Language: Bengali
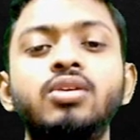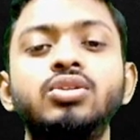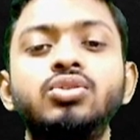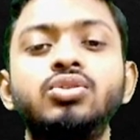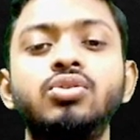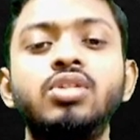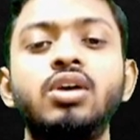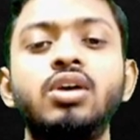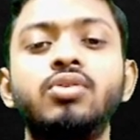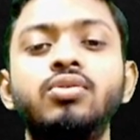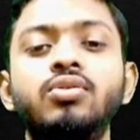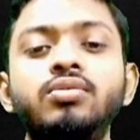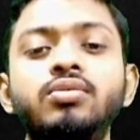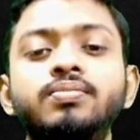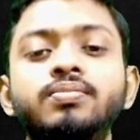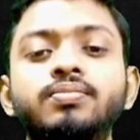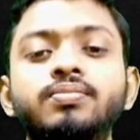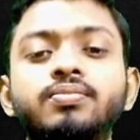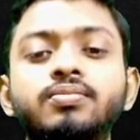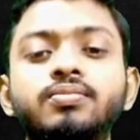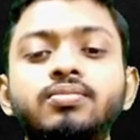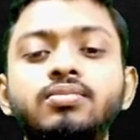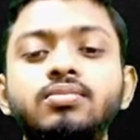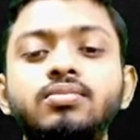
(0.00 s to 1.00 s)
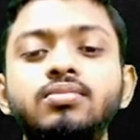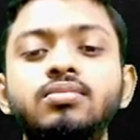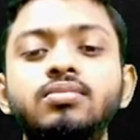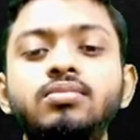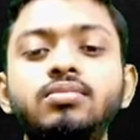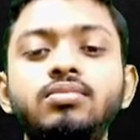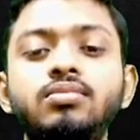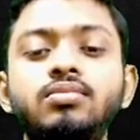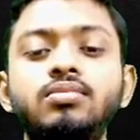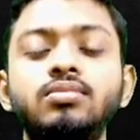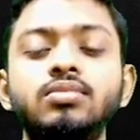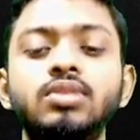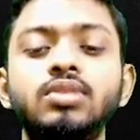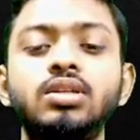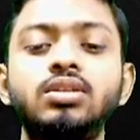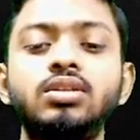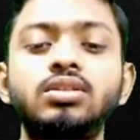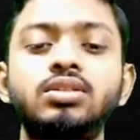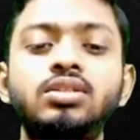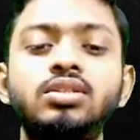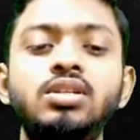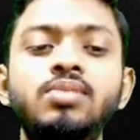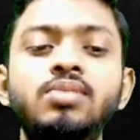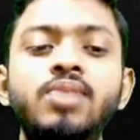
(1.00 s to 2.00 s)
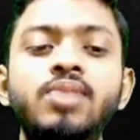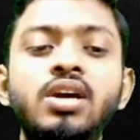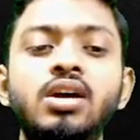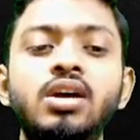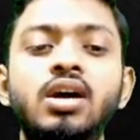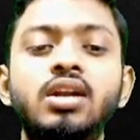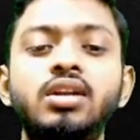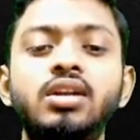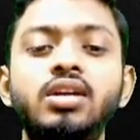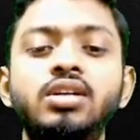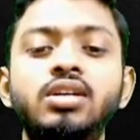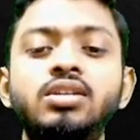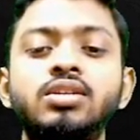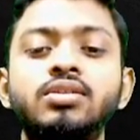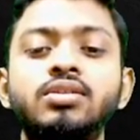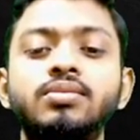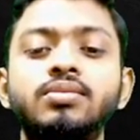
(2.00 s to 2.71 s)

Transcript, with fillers: তো দেখো সি বাই হান্ড্রেড